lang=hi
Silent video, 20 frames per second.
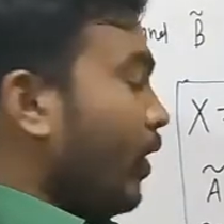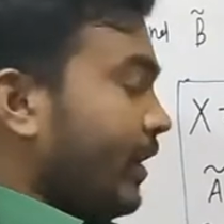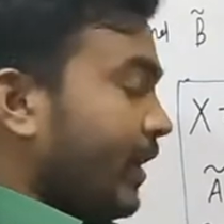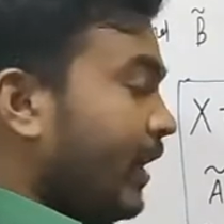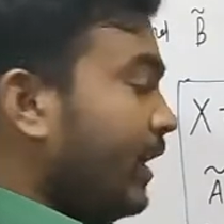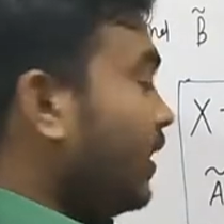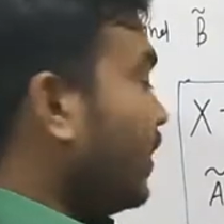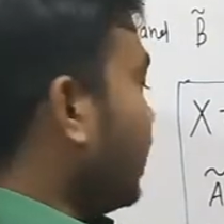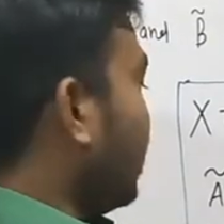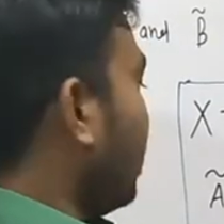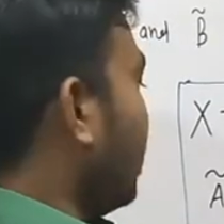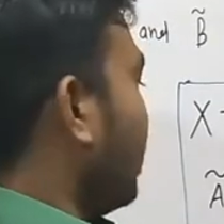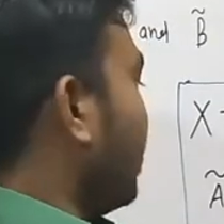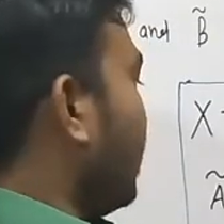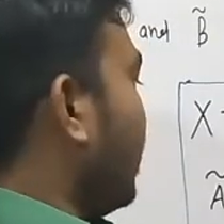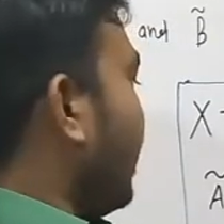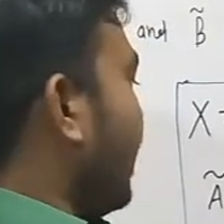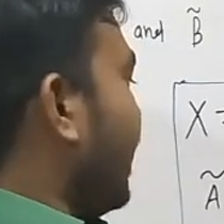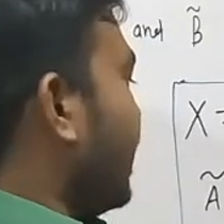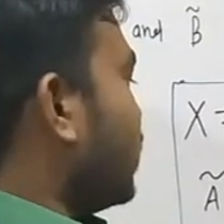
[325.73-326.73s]
पॉइंट
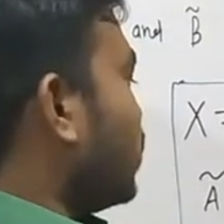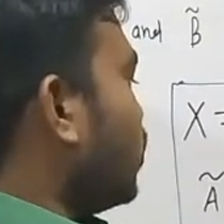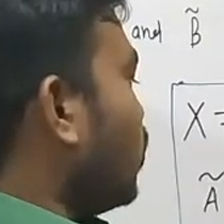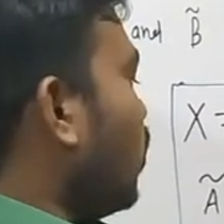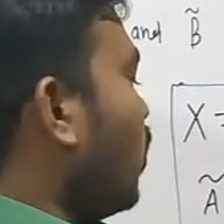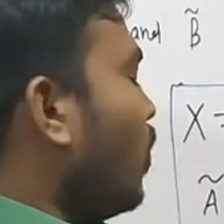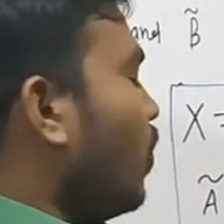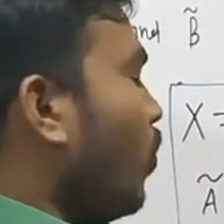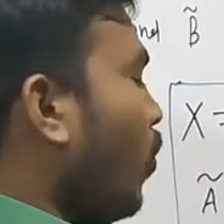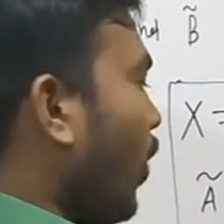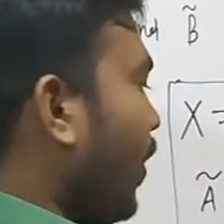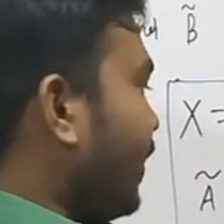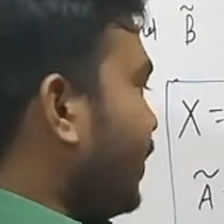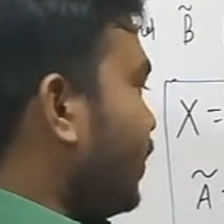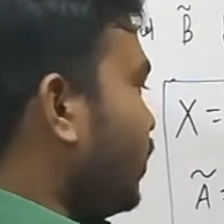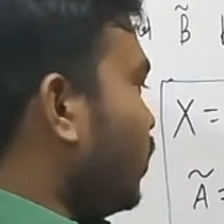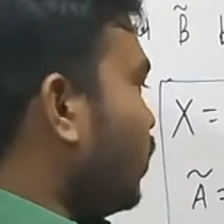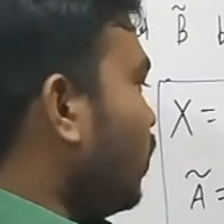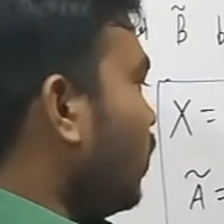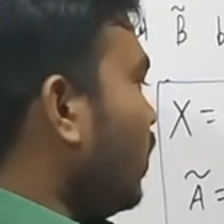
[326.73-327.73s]
एट एक्स टू
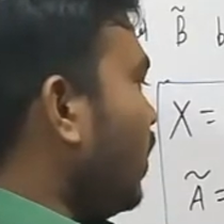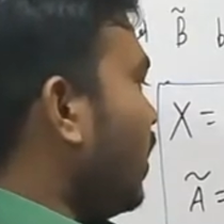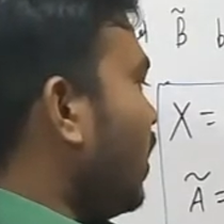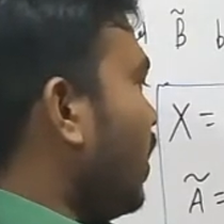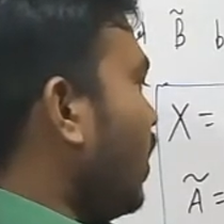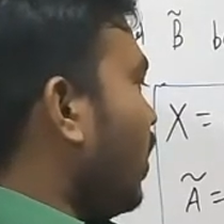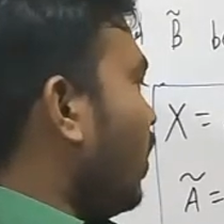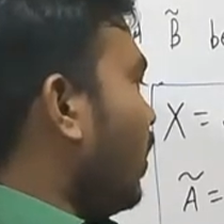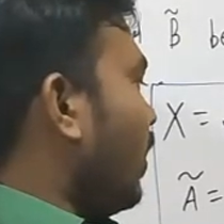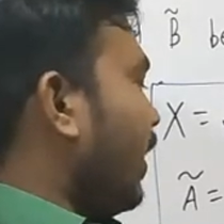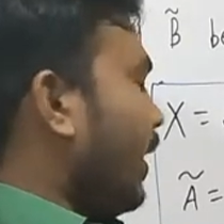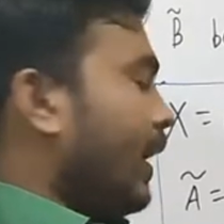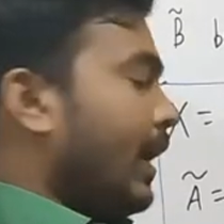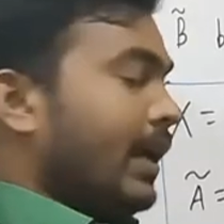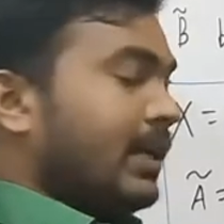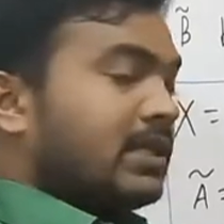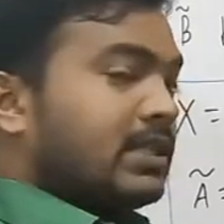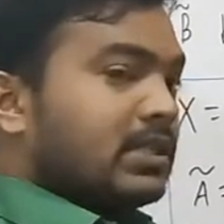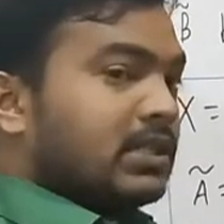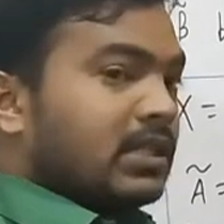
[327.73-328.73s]
पॉइंट टू
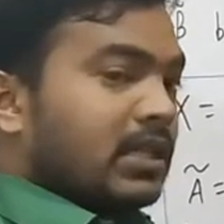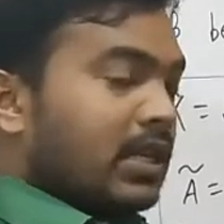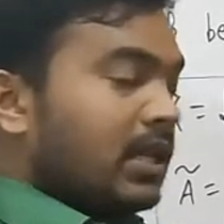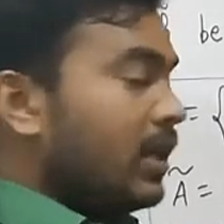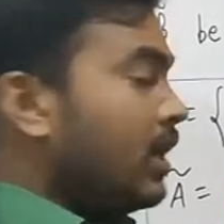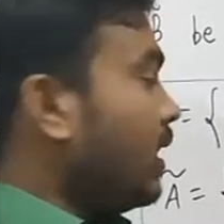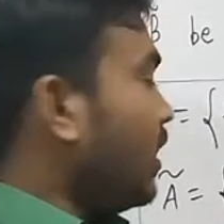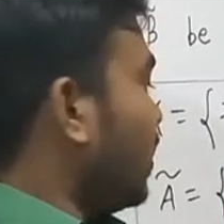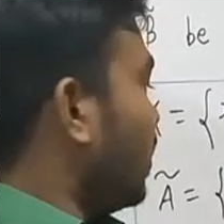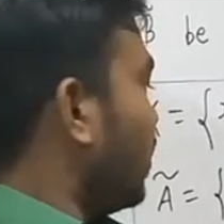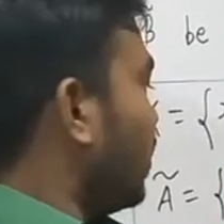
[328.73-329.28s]
एक्स थ्री